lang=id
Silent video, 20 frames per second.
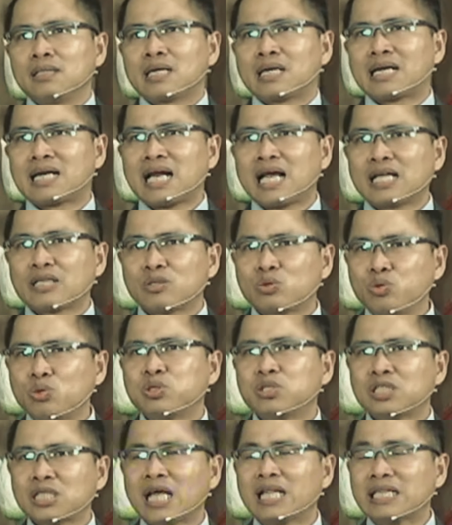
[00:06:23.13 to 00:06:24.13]

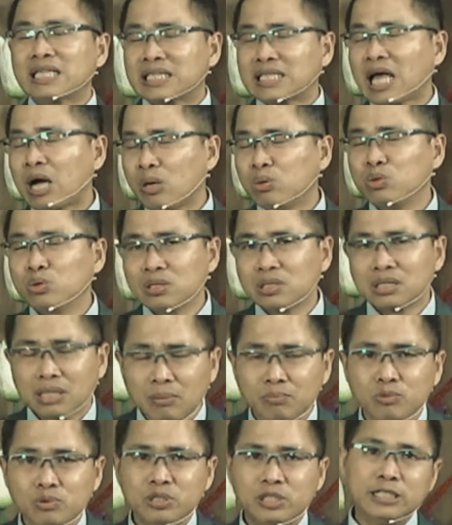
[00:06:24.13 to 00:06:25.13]
ratusan tahun
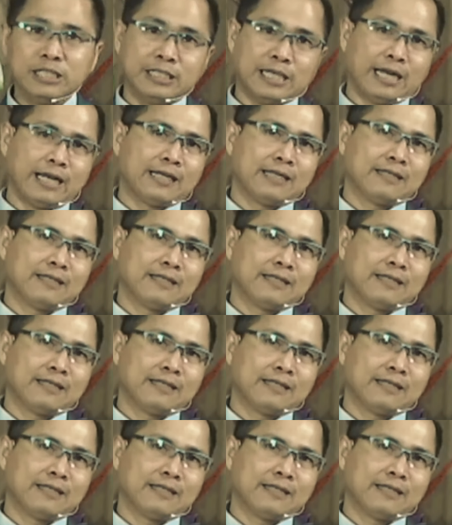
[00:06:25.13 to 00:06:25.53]
kemudian.